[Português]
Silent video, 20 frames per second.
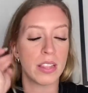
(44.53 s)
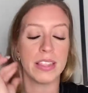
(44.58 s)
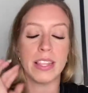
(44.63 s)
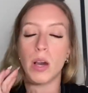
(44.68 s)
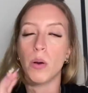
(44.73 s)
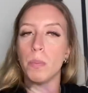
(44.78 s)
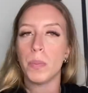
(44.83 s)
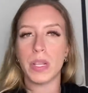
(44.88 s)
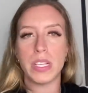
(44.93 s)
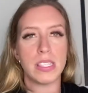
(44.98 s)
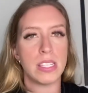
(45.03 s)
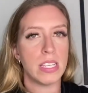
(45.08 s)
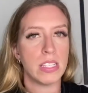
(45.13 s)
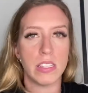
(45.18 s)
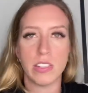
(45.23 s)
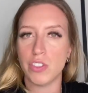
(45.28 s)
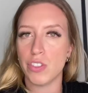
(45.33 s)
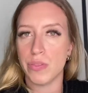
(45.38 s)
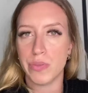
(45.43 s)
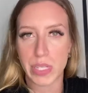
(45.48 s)
Não
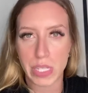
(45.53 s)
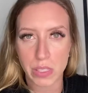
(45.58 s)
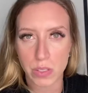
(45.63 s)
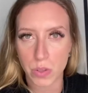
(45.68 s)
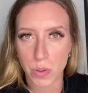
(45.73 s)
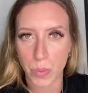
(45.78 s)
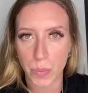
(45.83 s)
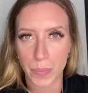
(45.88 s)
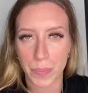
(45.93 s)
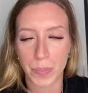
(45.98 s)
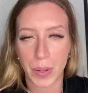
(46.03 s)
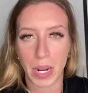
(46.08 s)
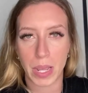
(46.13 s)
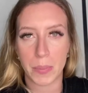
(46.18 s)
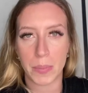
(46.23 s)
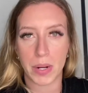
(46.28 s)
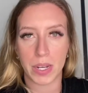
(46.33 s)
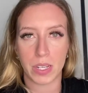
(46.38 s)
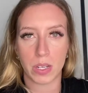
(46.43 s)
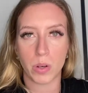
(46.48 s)
precisa de visto para
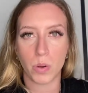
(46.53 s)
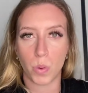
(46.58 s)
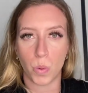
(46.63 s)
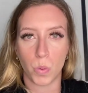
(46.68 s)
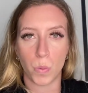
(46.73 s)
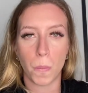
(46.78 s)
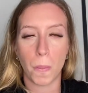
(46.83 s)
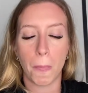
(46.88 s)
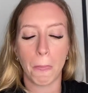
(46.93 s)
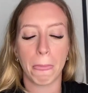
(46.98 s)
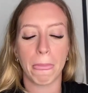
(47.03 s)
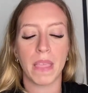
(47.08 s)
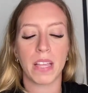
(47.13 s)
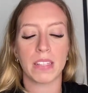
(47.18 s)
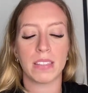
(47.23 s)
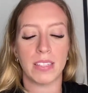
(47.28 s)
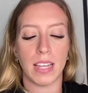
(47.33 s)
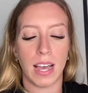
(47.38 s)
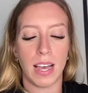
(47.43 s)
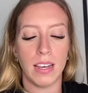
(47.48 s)
ir para Cancún,
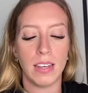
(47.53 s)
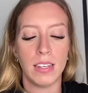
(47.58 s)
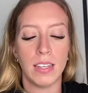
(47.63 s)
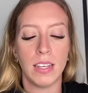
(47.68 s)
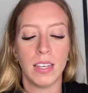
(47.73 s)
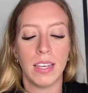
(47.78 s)
tá?